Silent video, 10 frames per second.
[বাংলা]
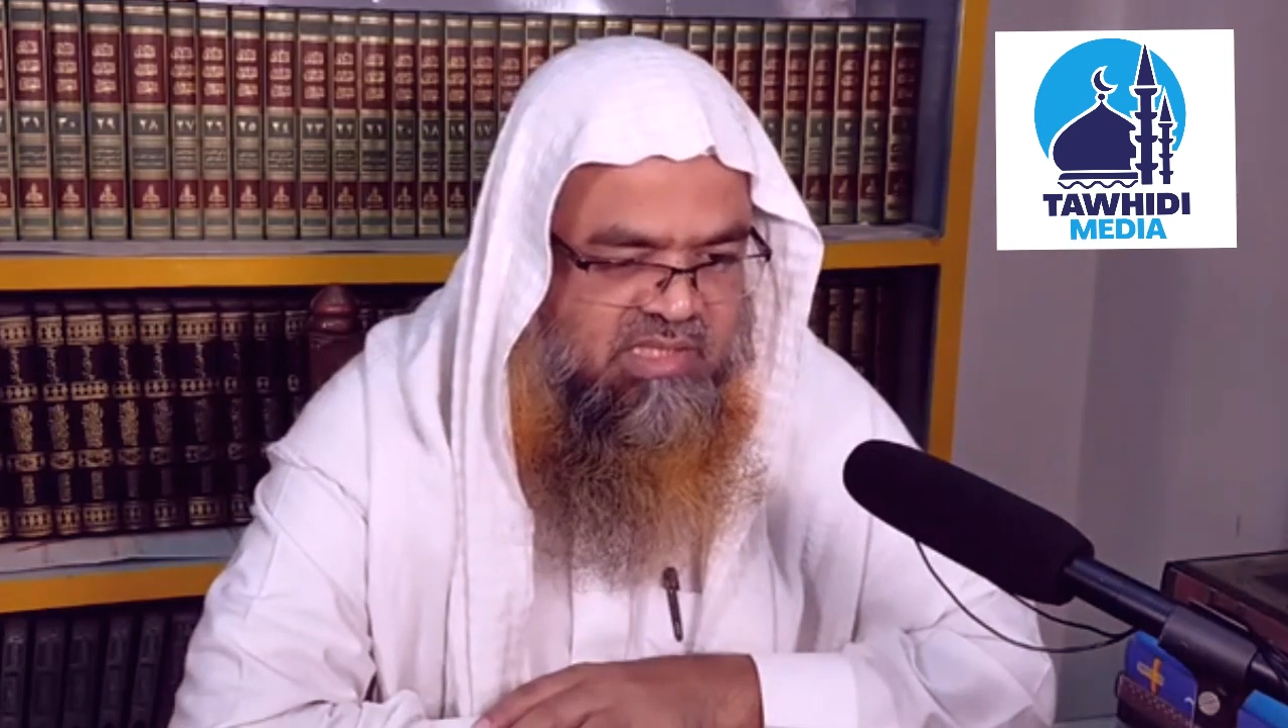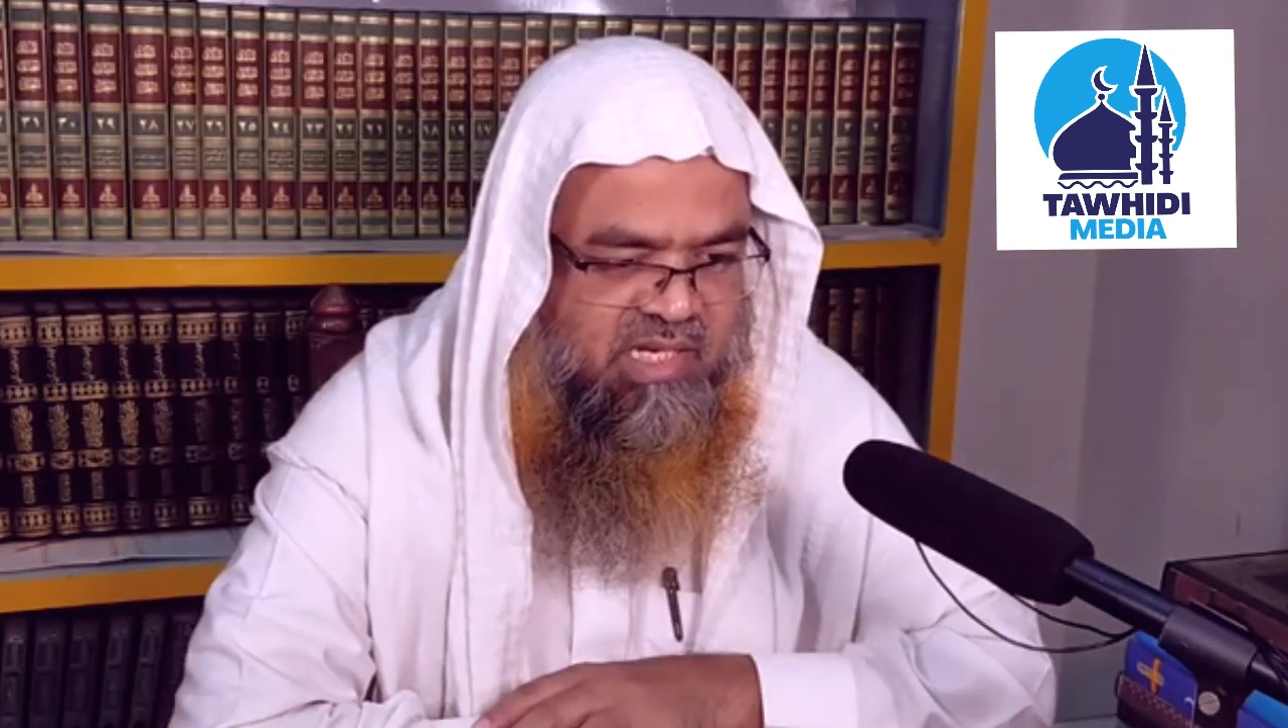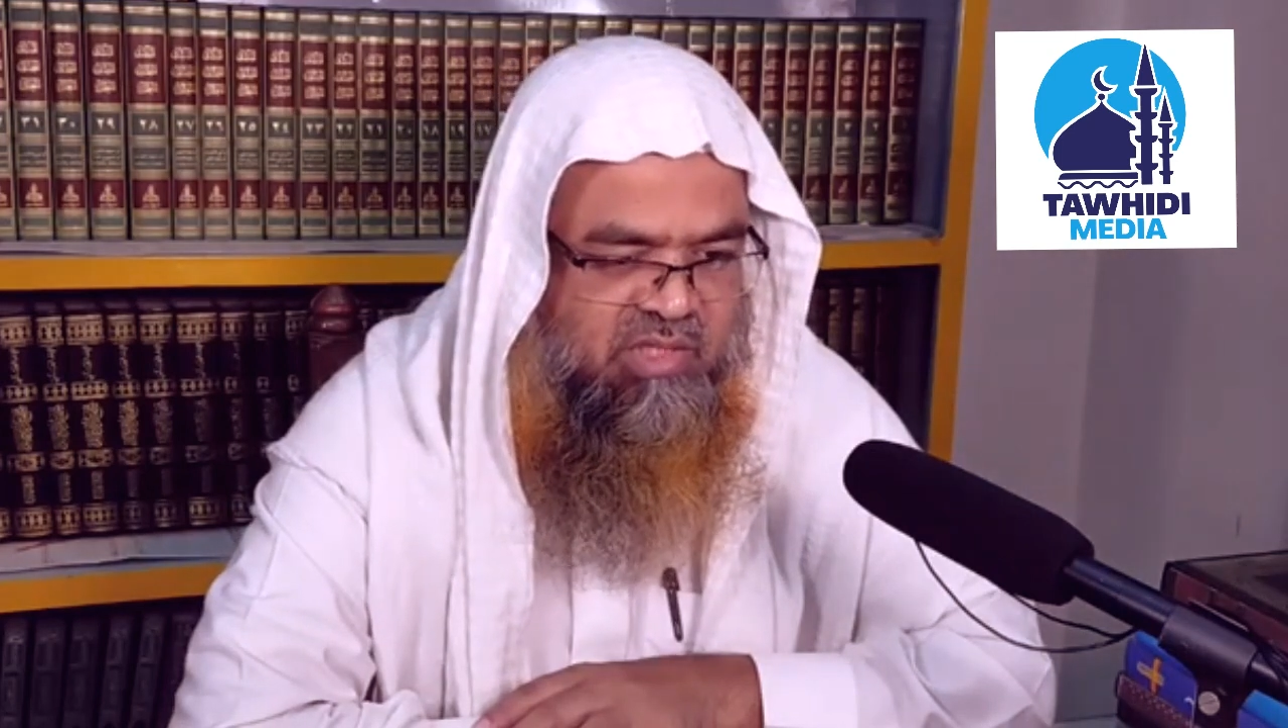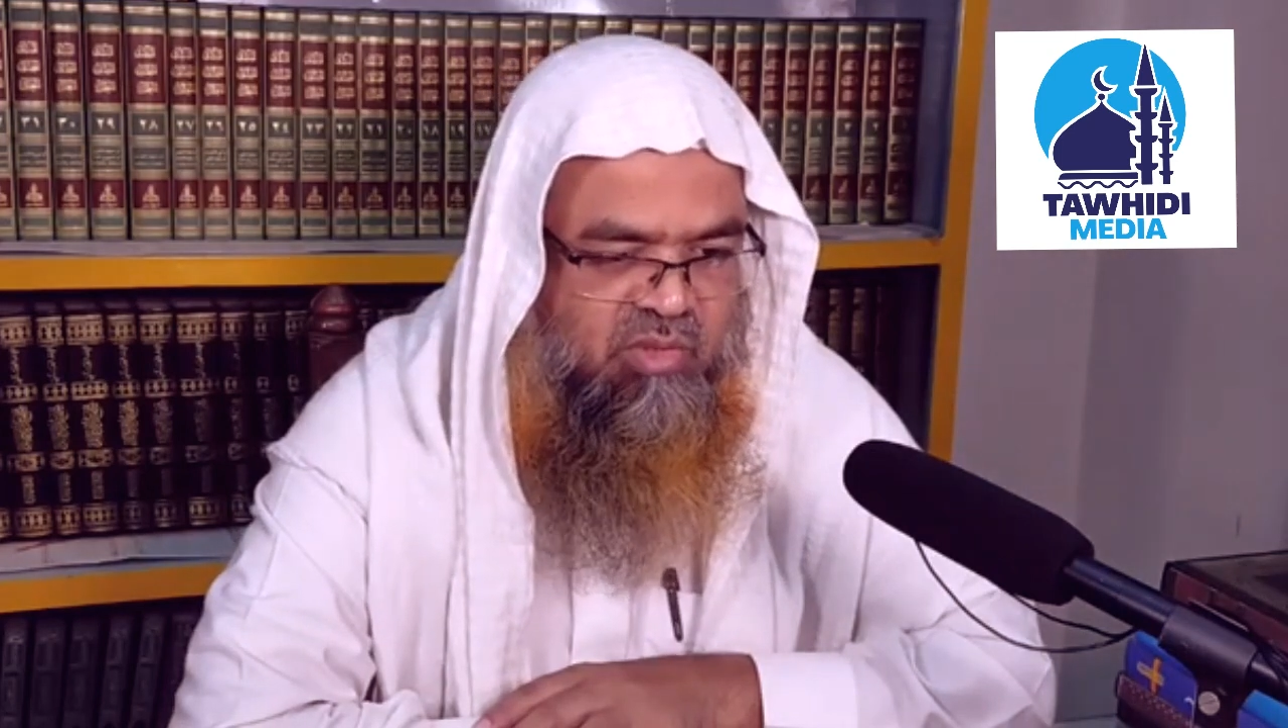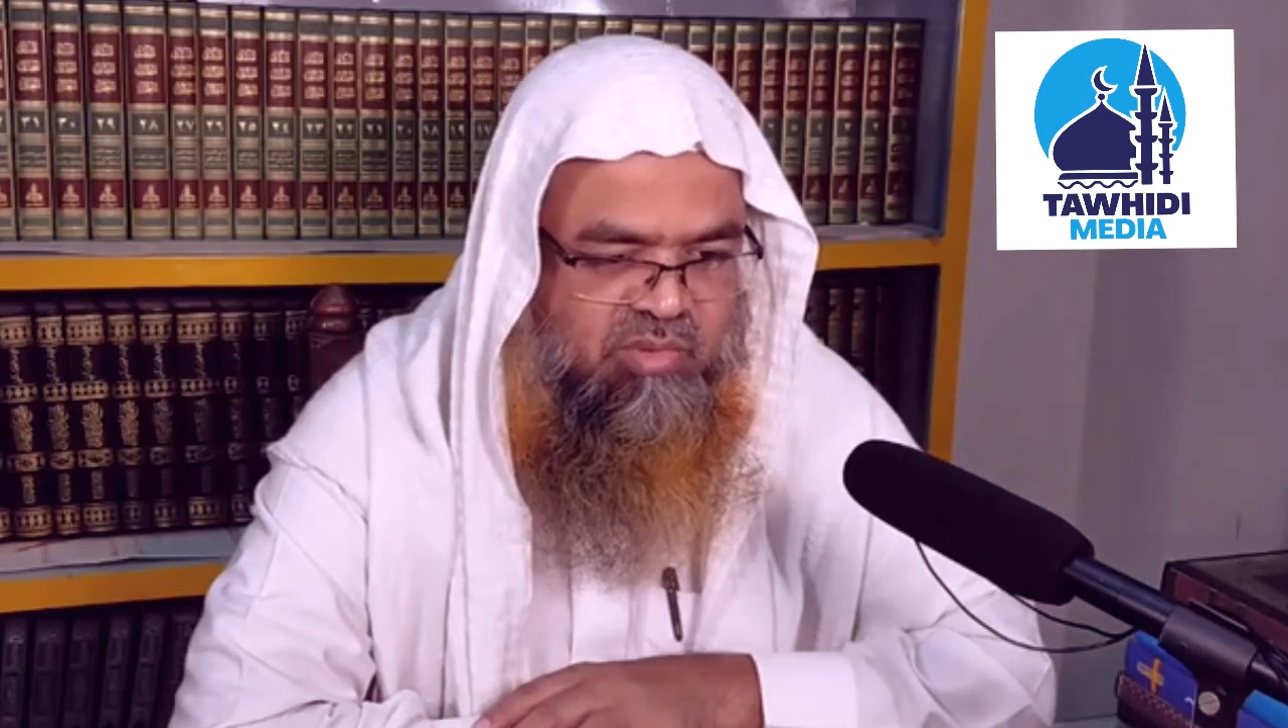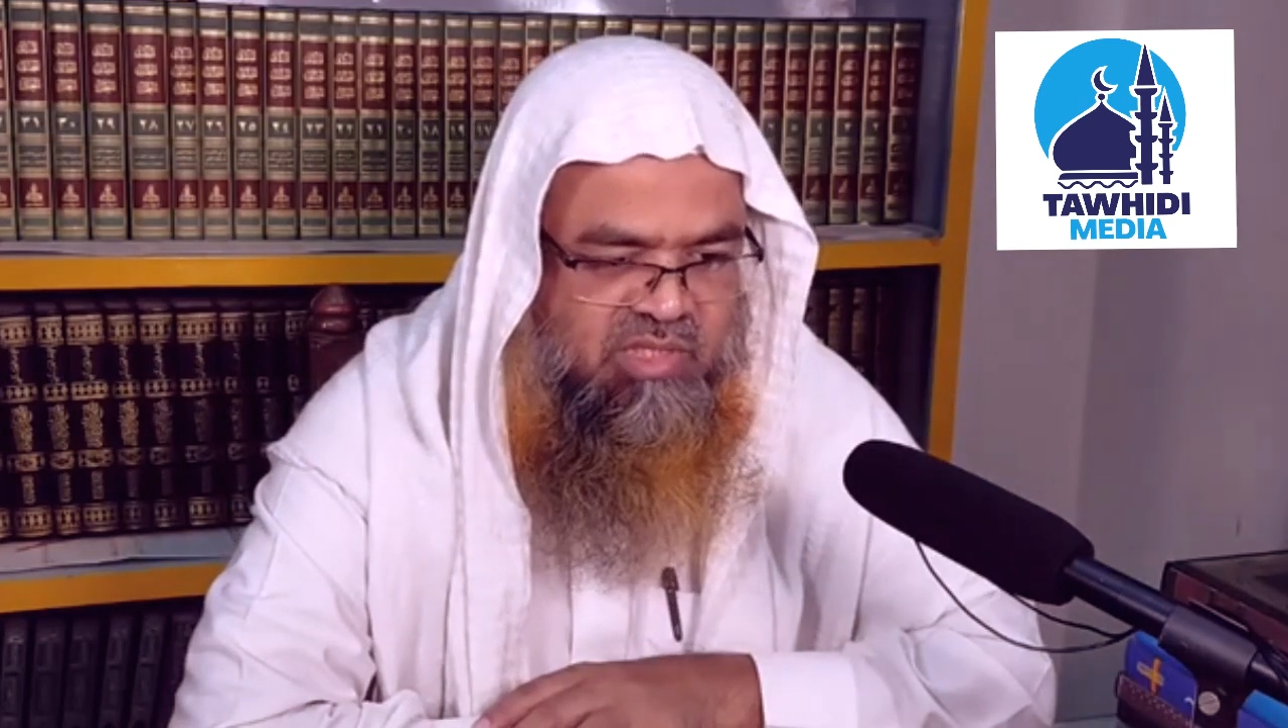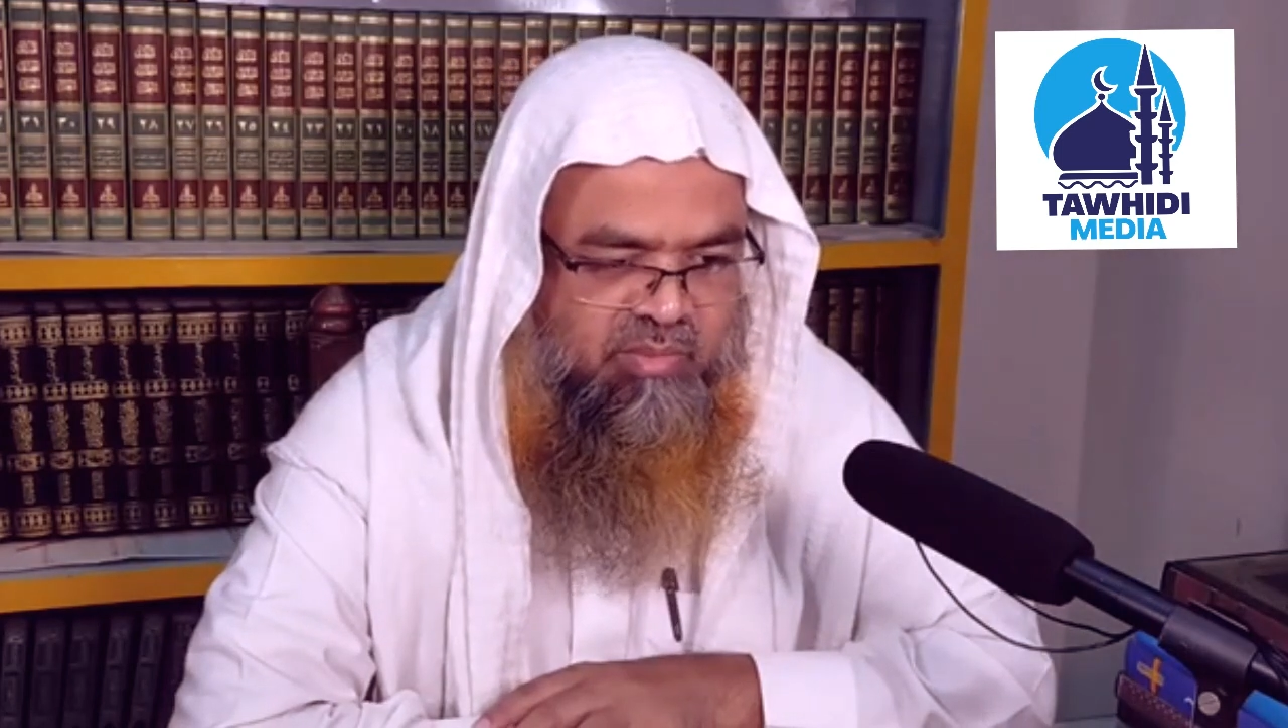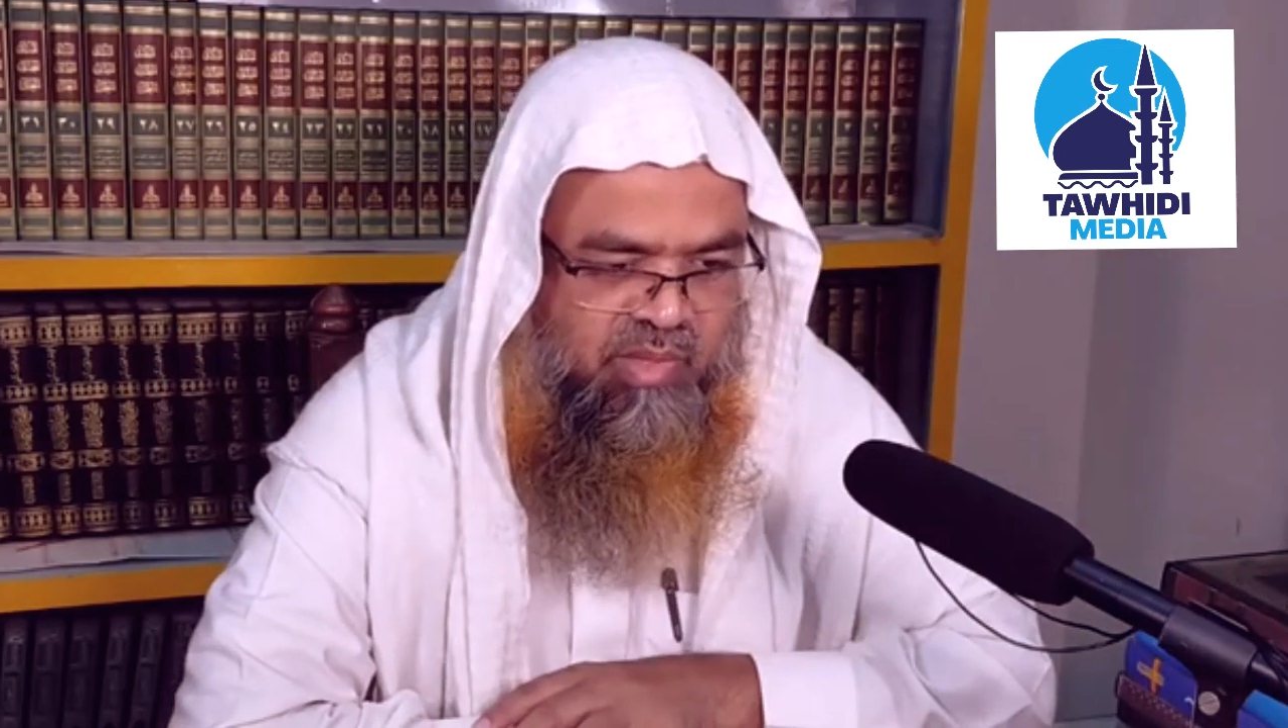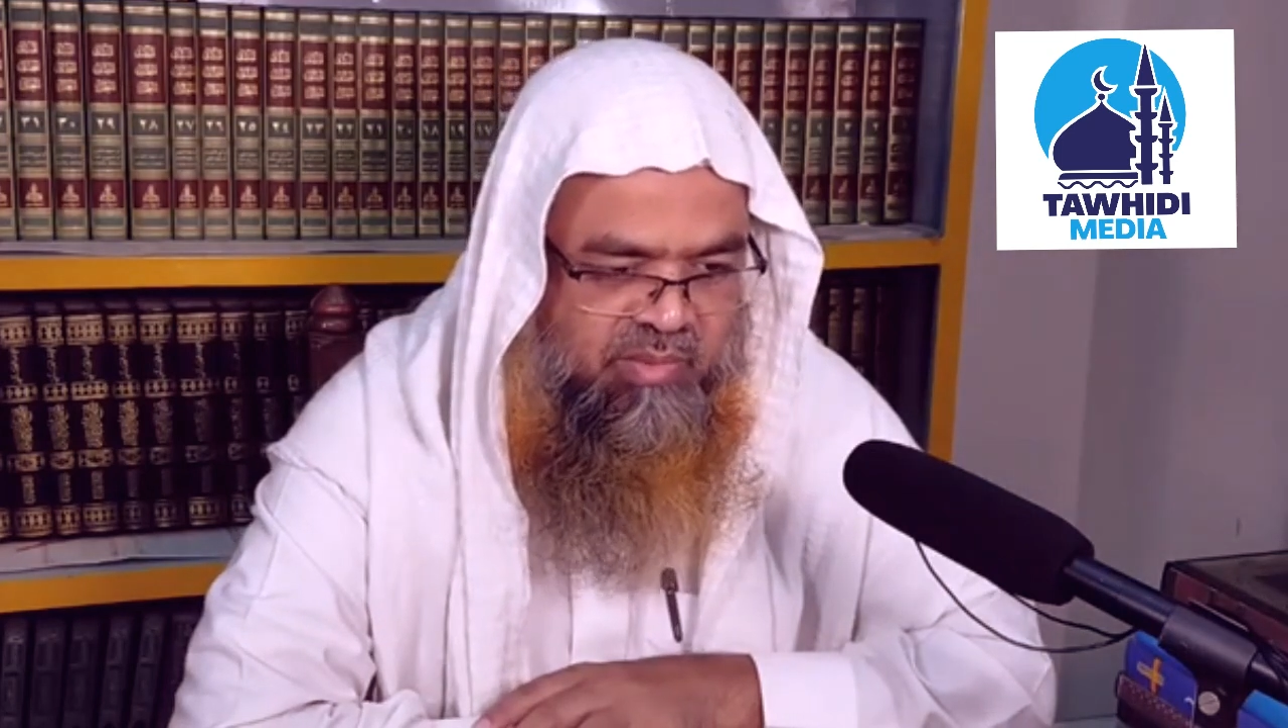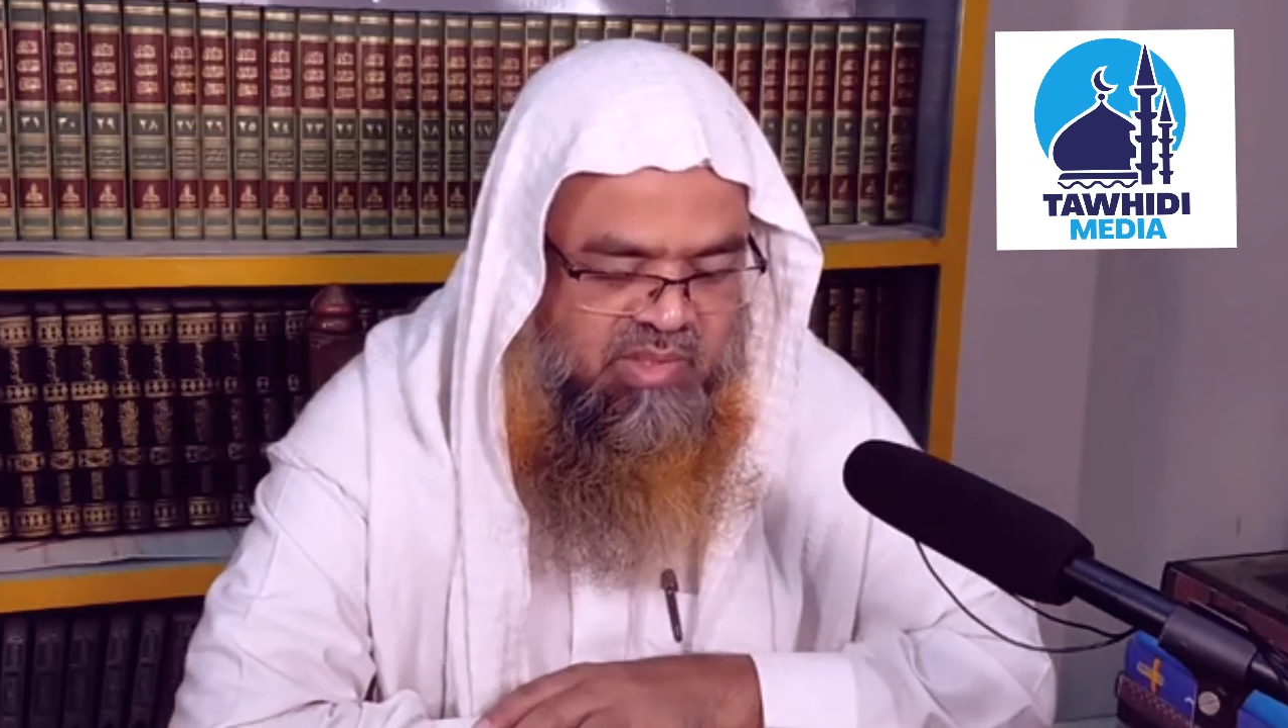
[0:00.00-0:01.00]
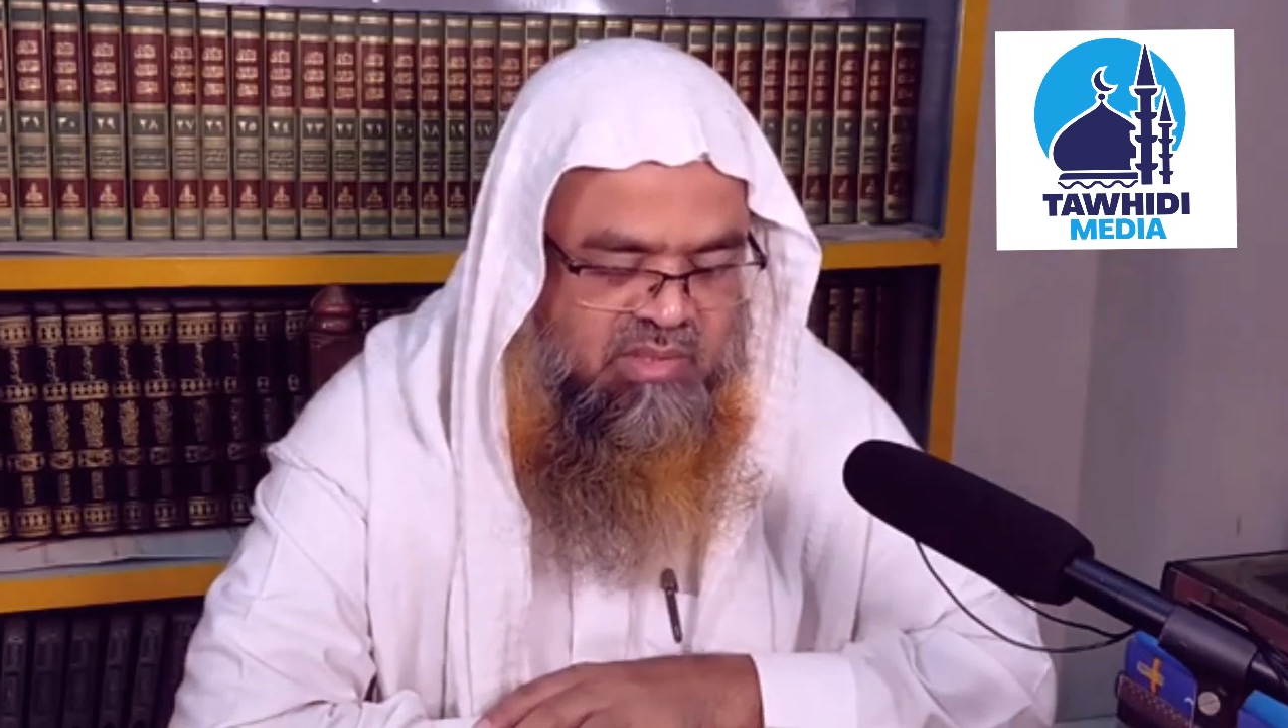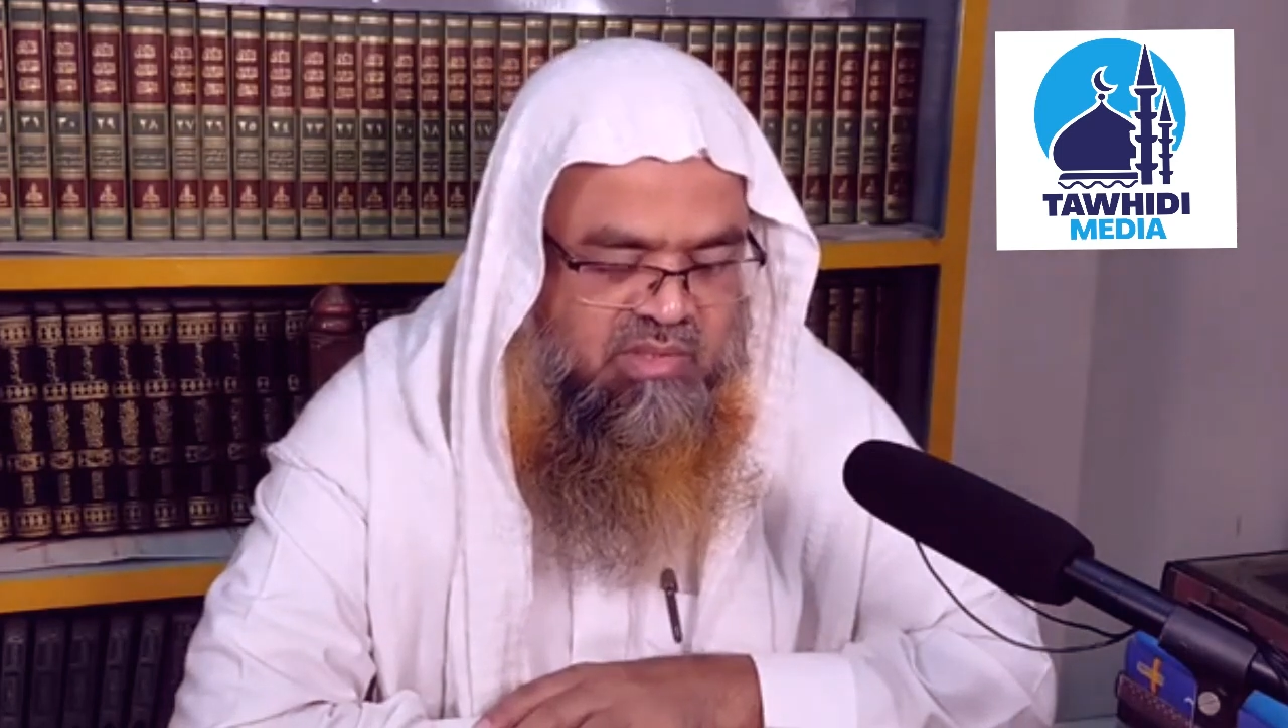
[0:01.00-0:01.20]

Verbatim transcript: জাকাতও আপনি নিতে পারবেন